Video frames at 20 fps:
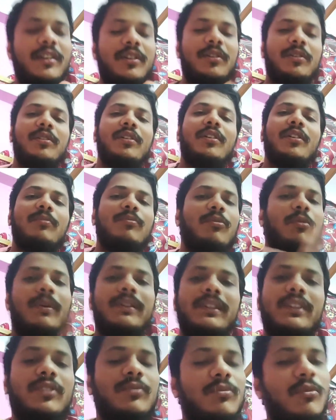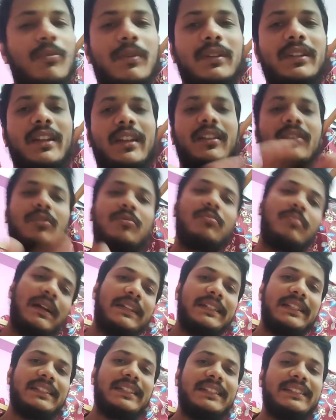হ্যাঁ বোমাদা তো বোমাদা একদম
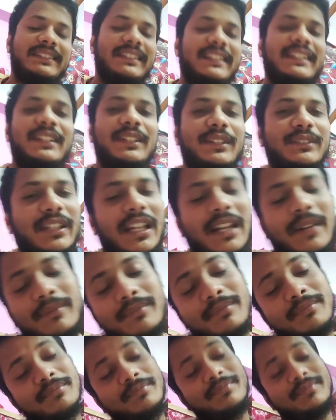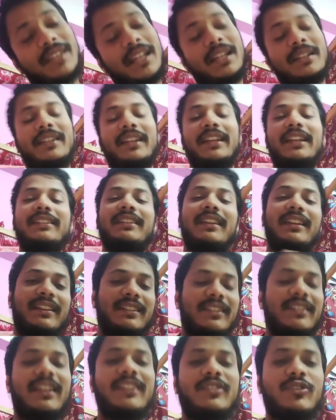ফাটিয়ে দিয়েছে তারা তার থেকে যারা
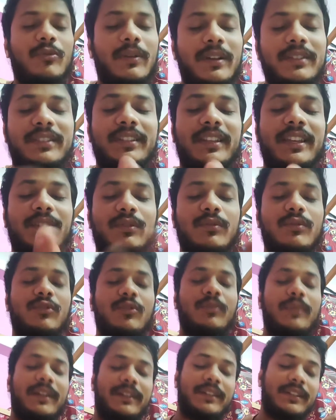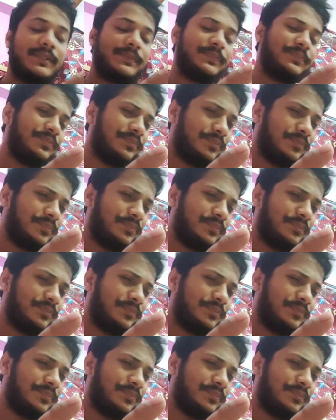যারা সব আছে এইগুলো সব একটা